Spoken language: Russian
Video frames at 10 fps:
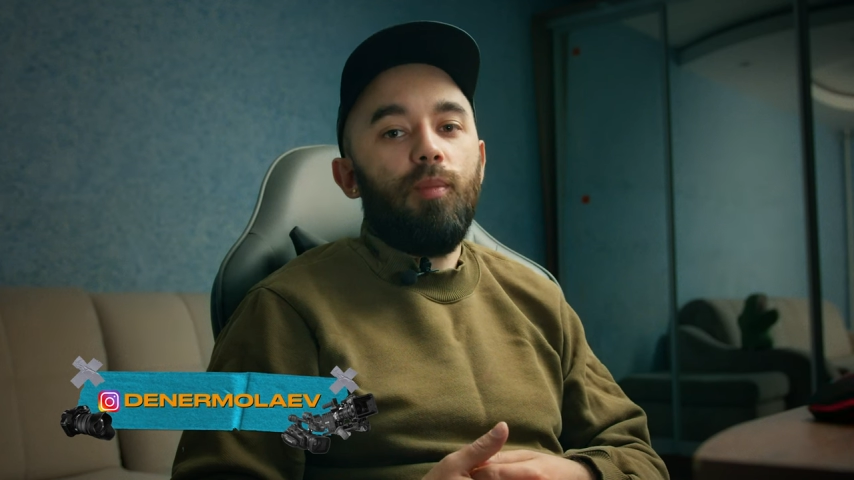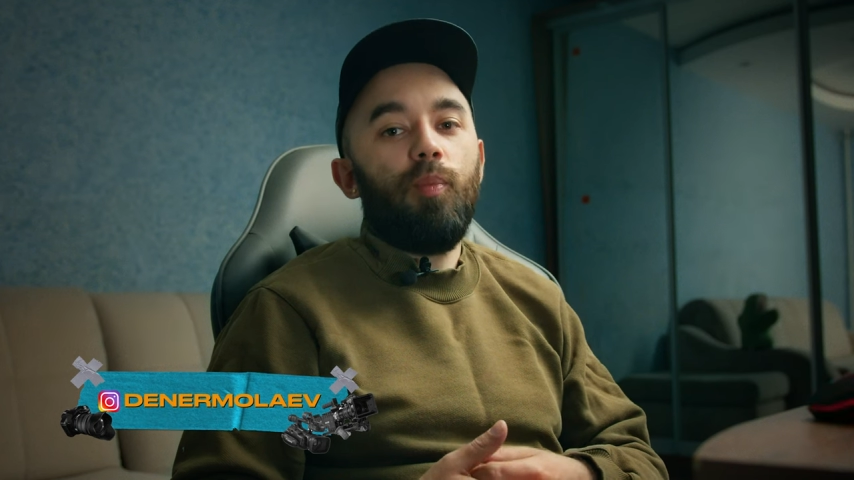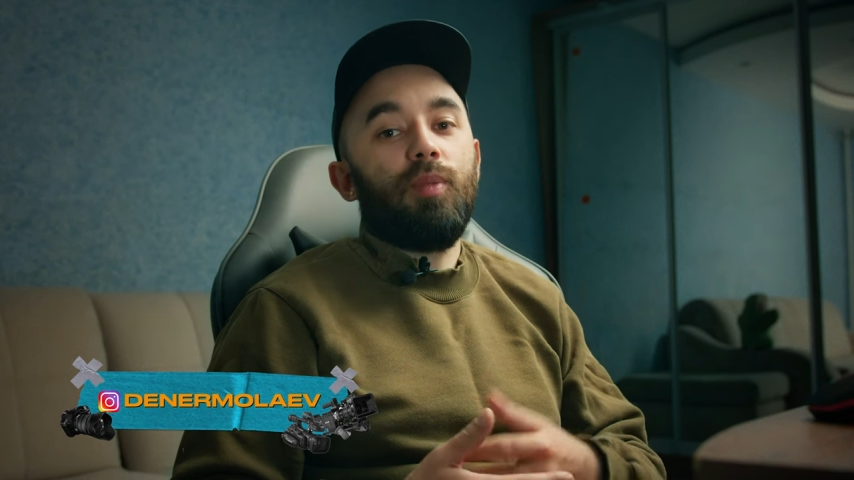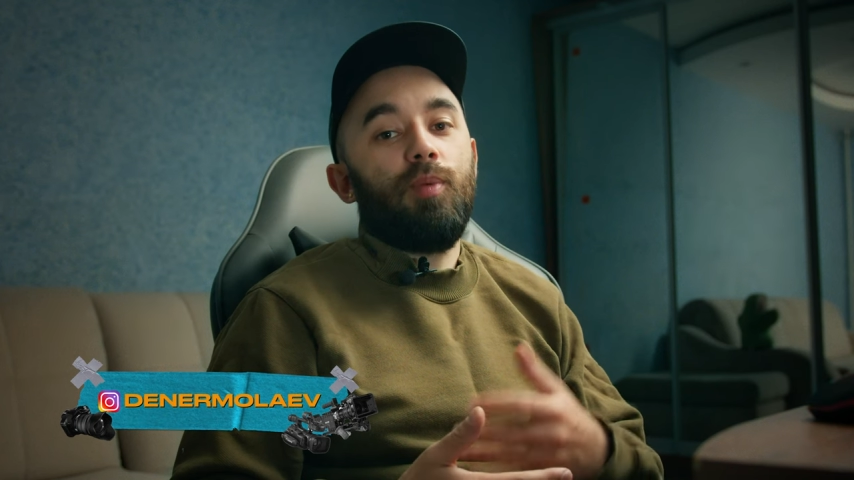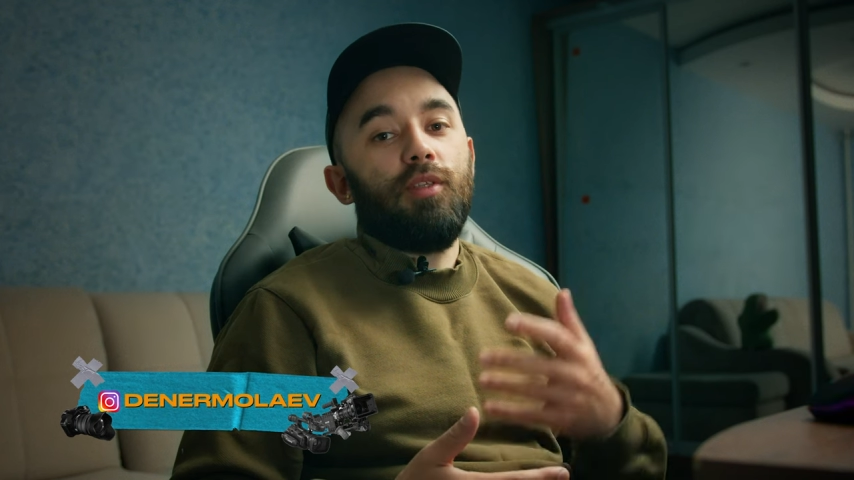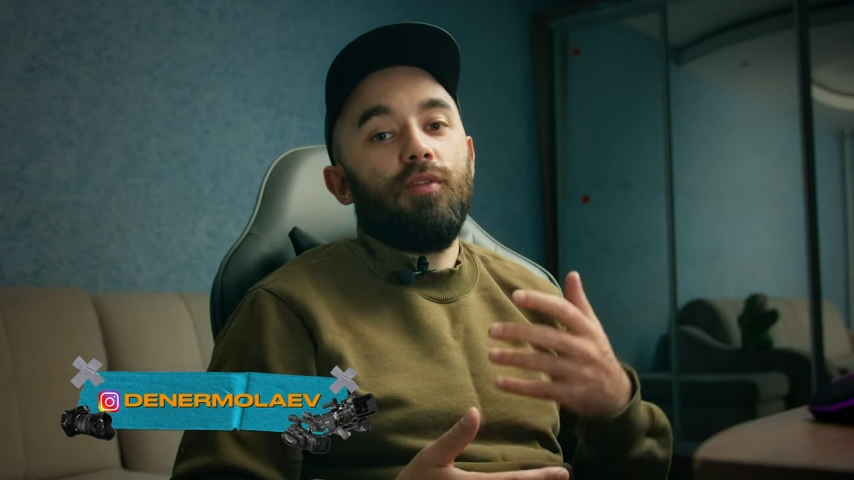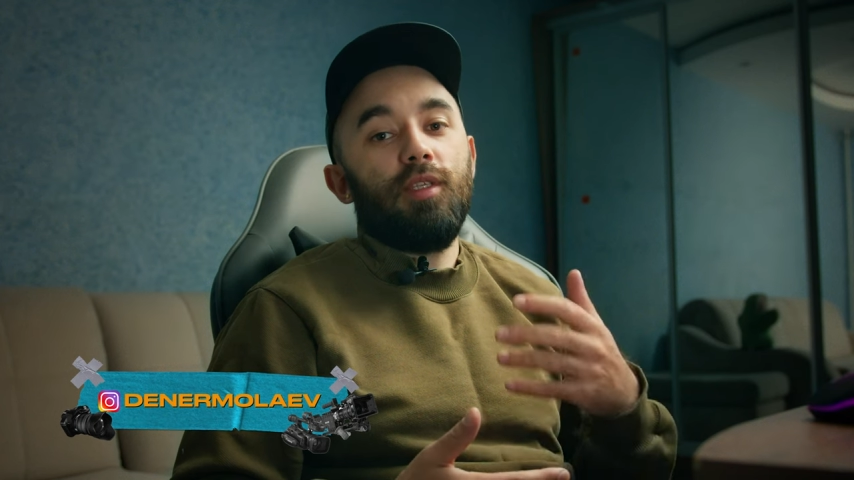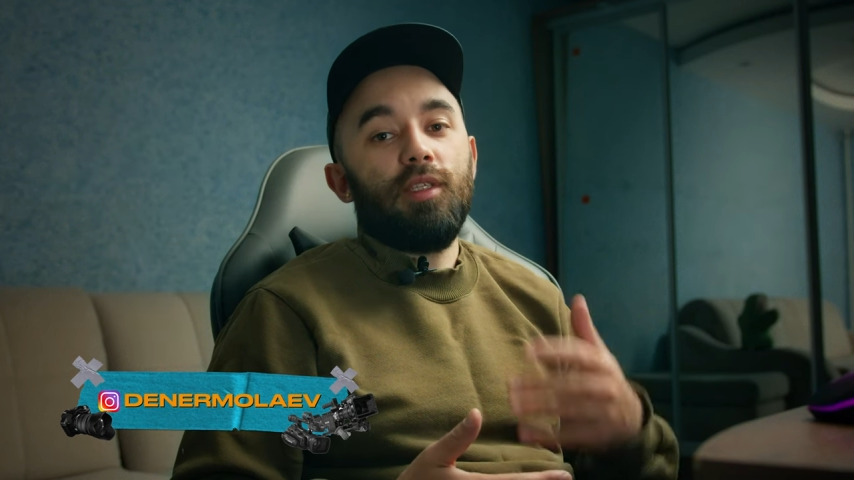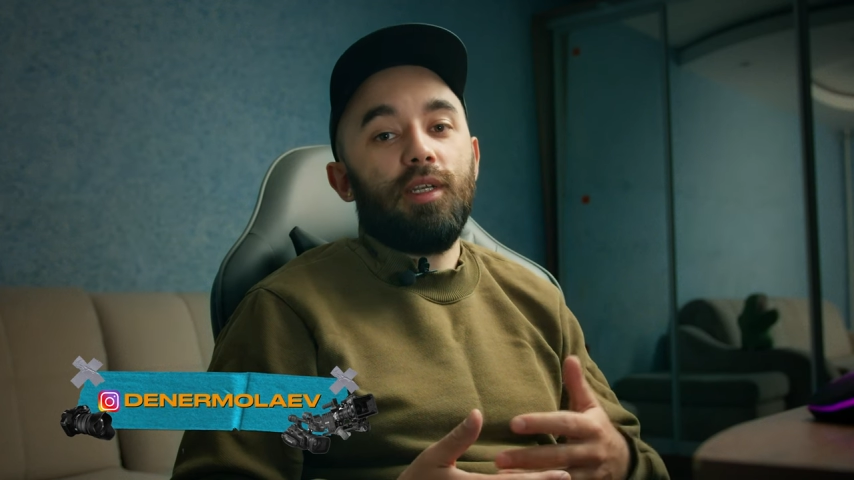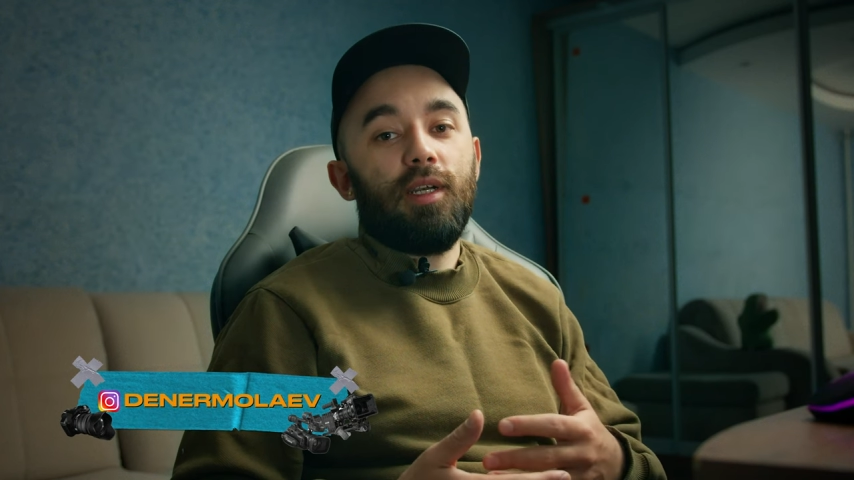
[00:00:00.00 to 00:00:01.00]

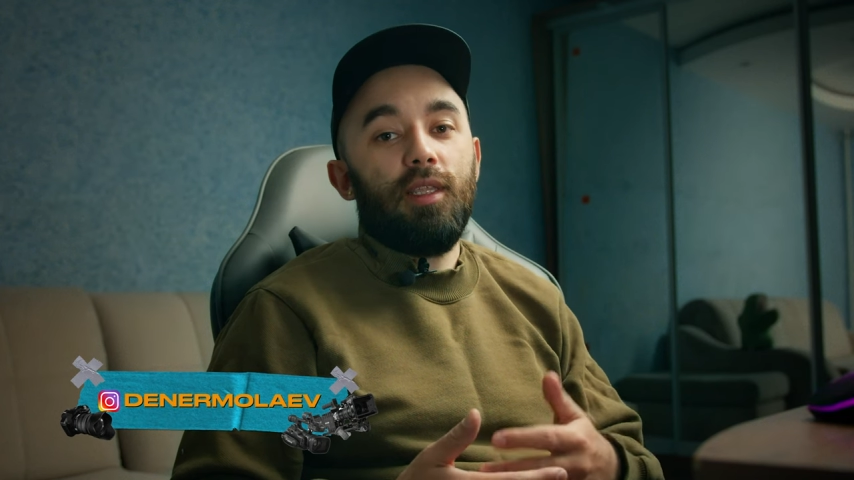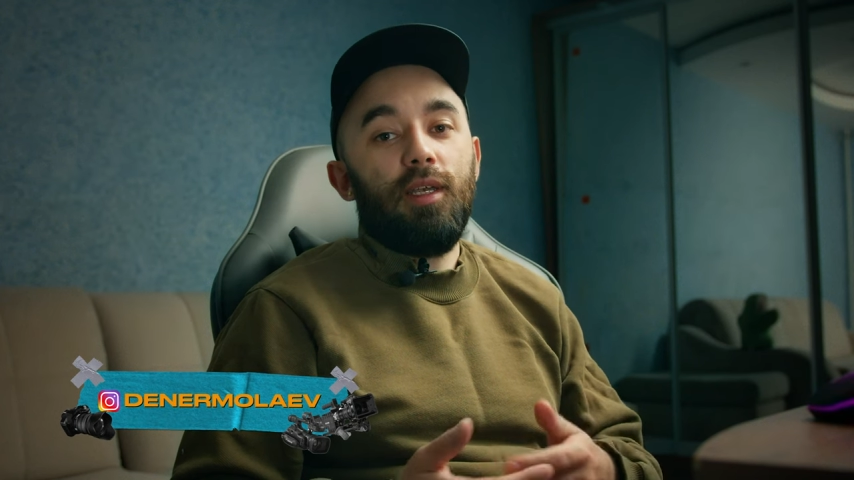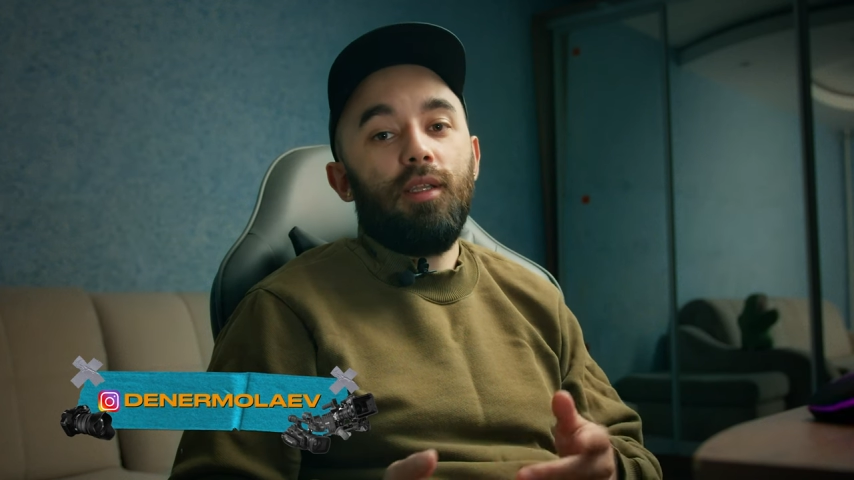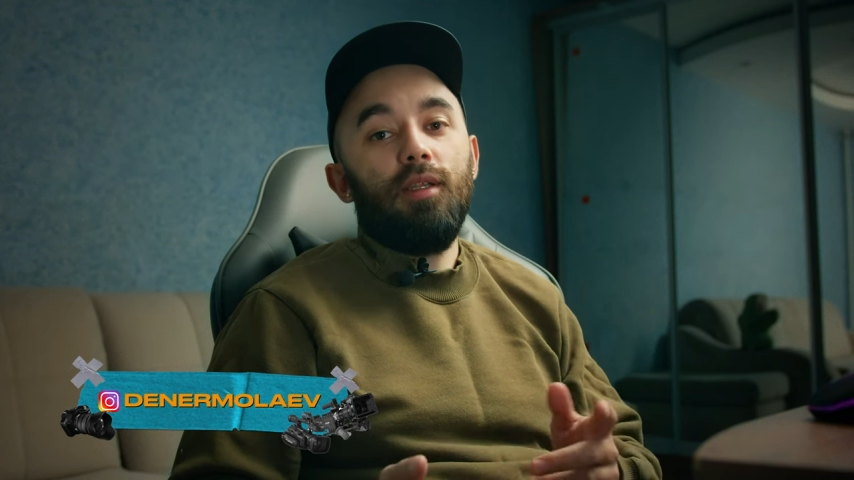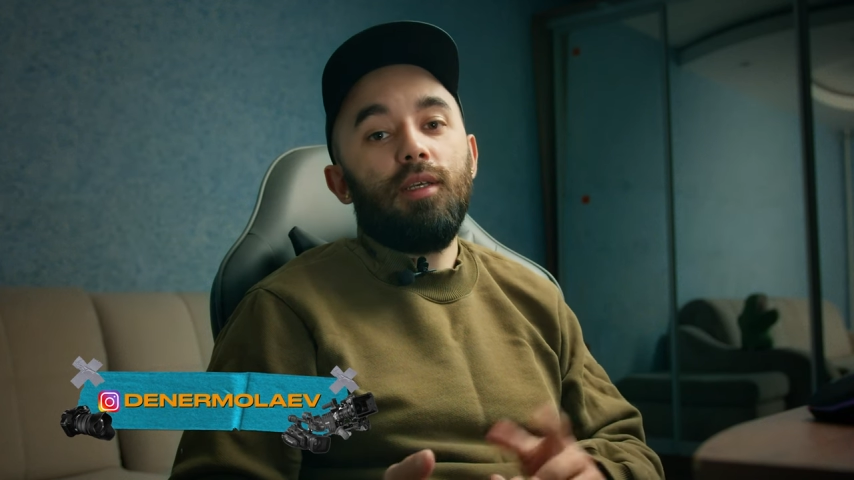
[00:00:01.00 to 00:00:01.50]
Подписывайтесь на канал,